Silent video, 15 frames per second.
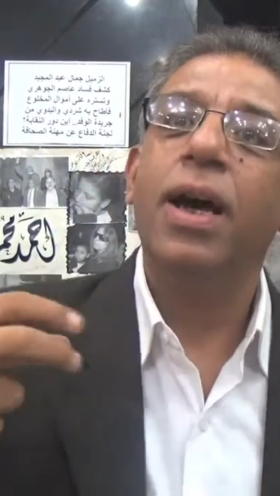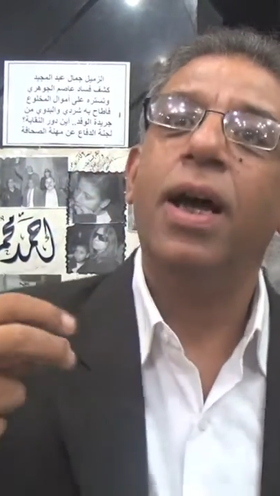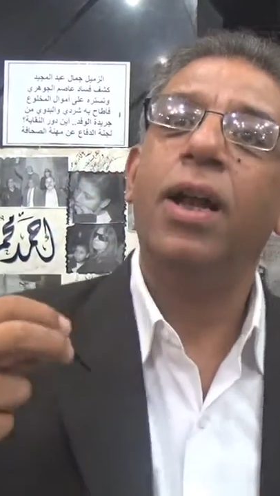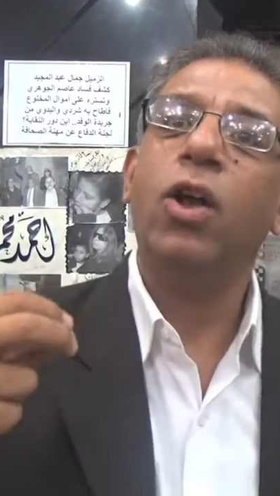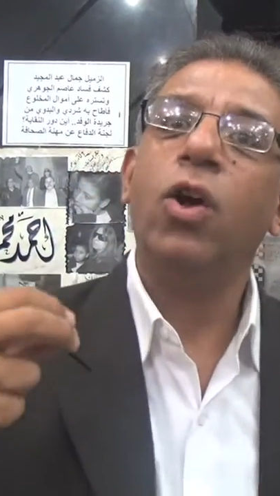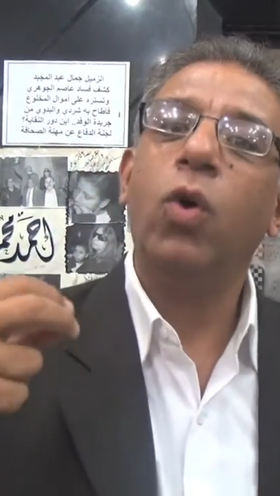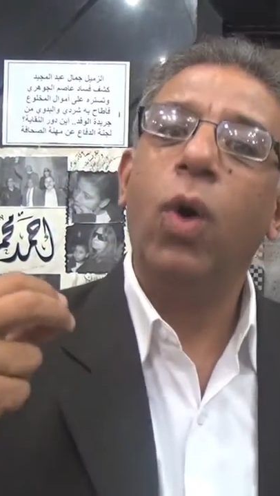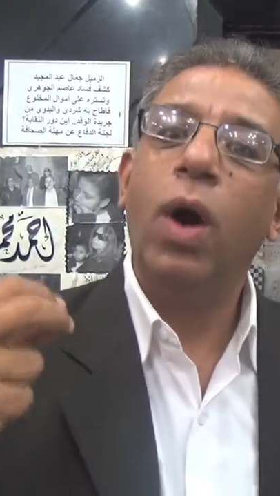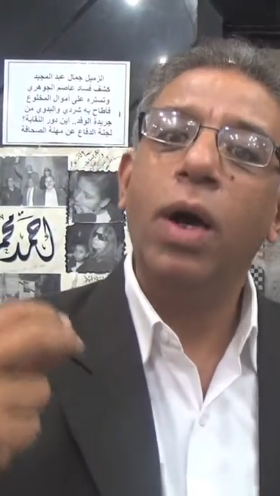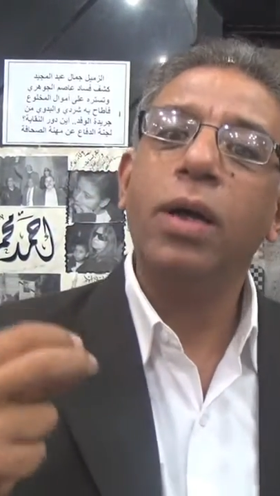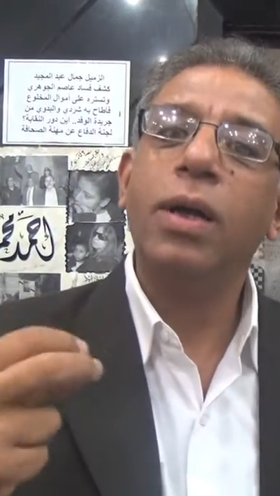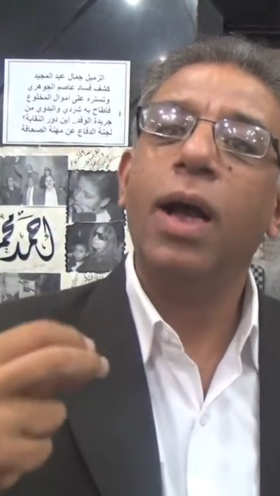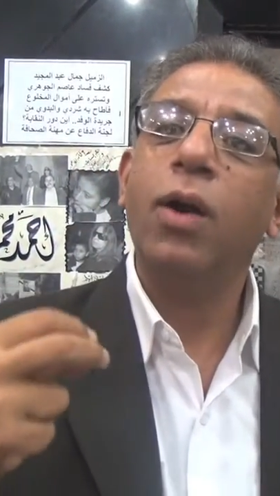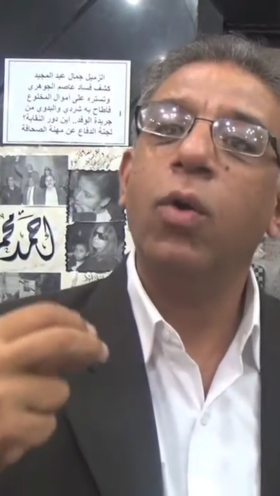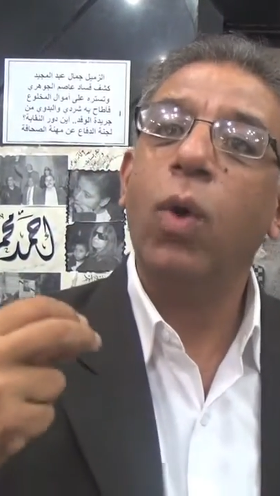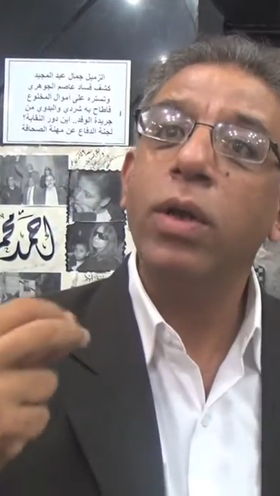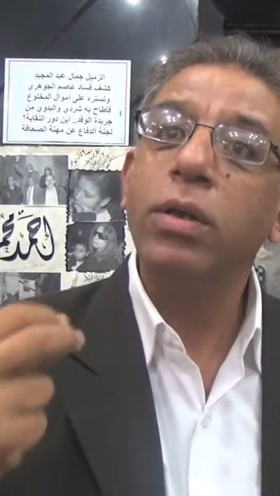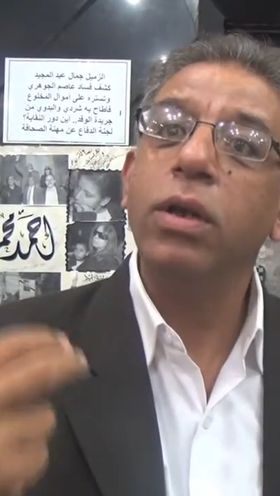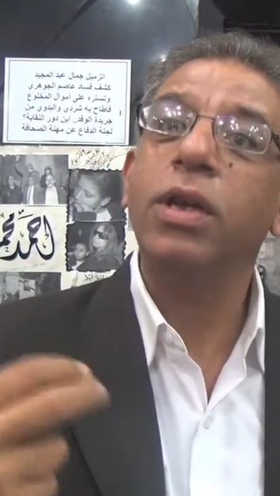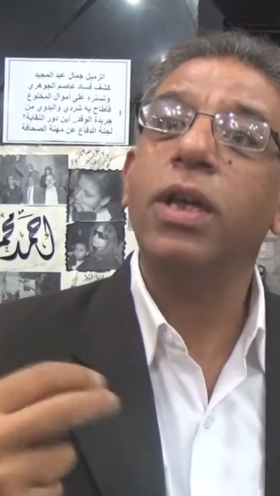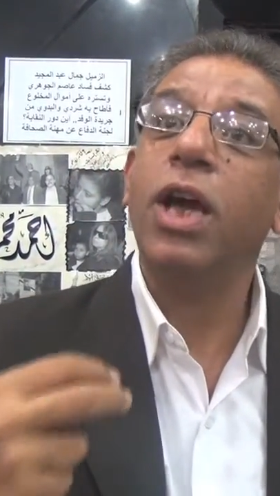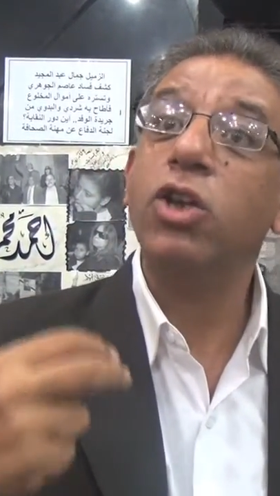الحوار
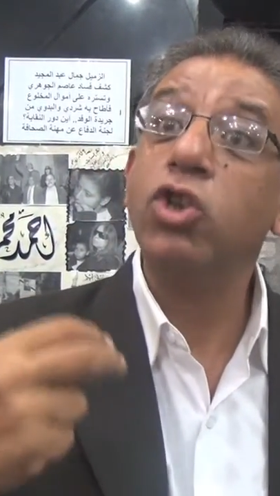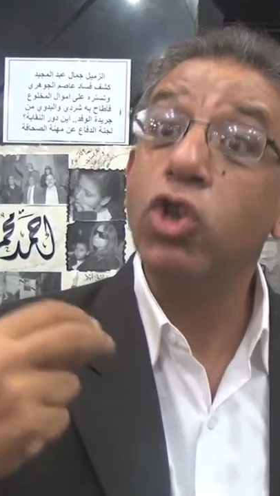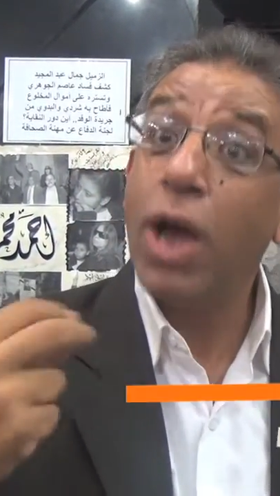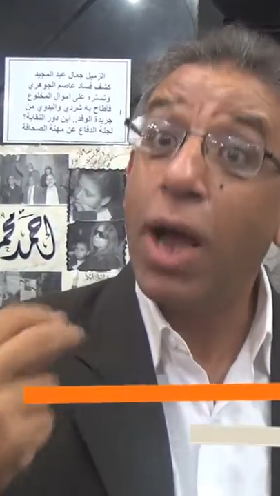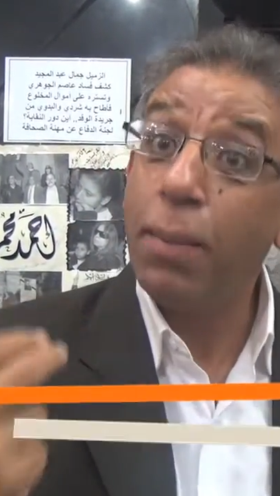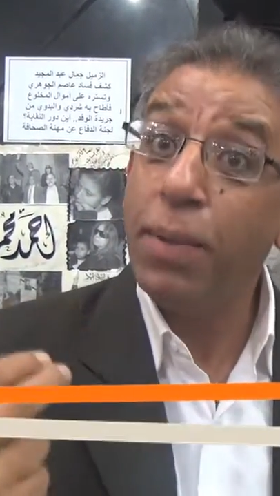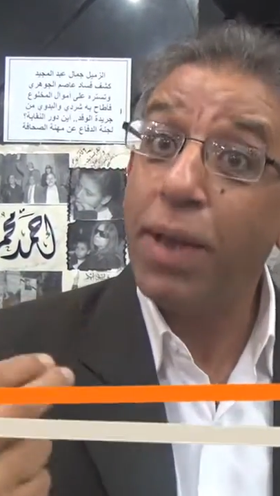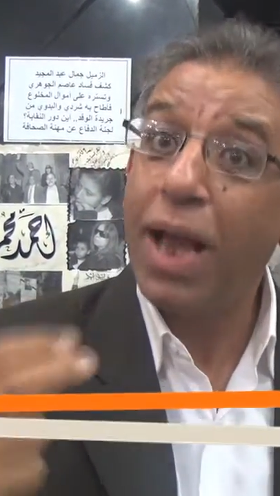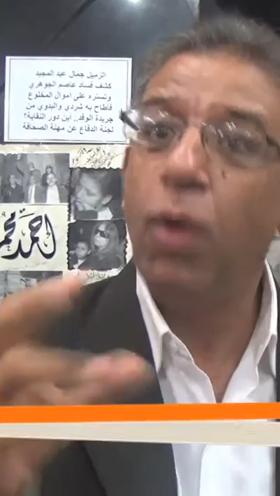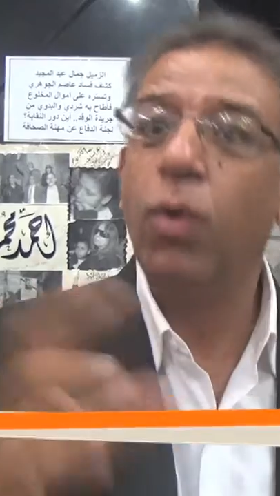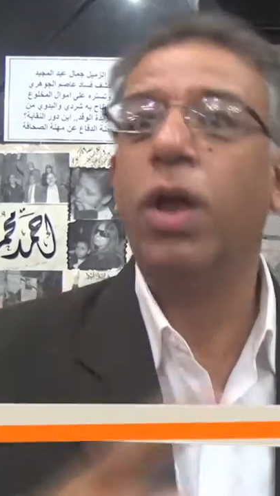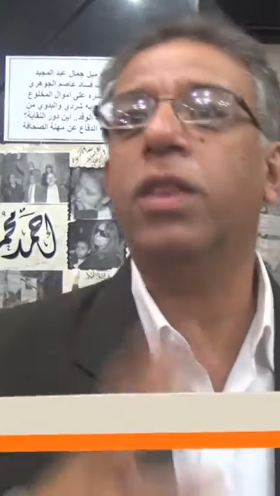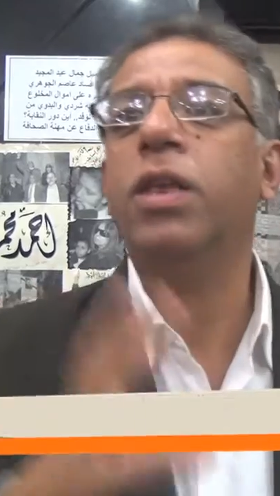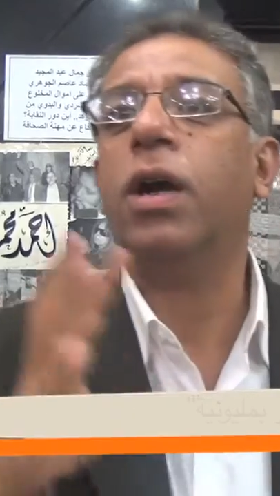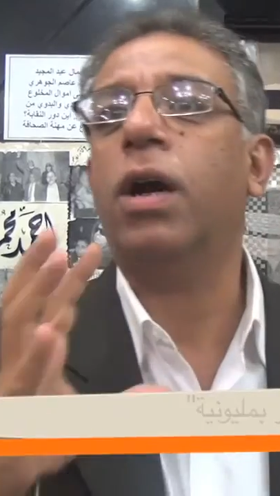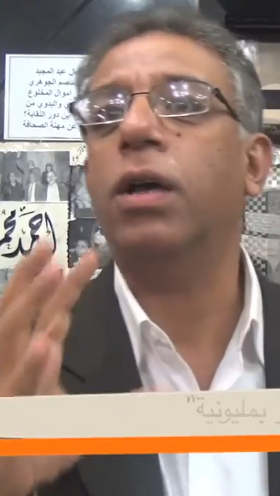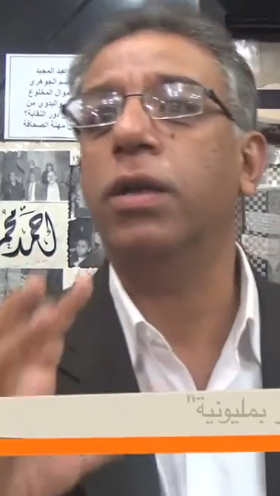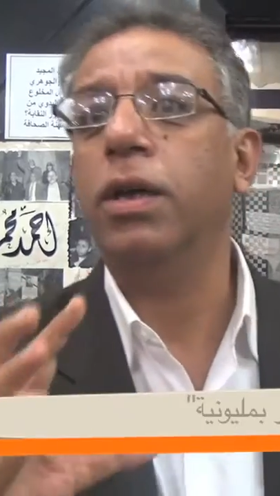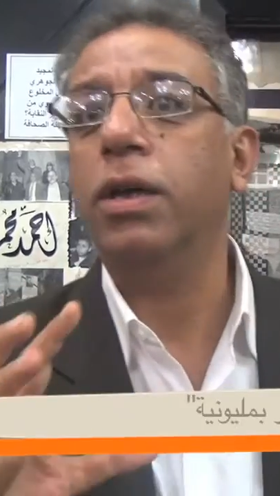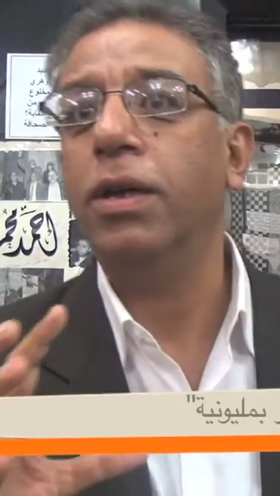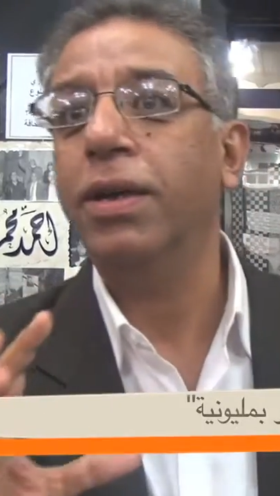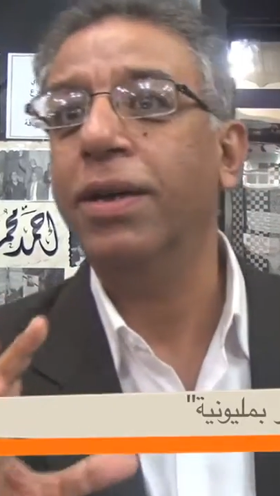الوطني الشعبي حول هذه القضيه.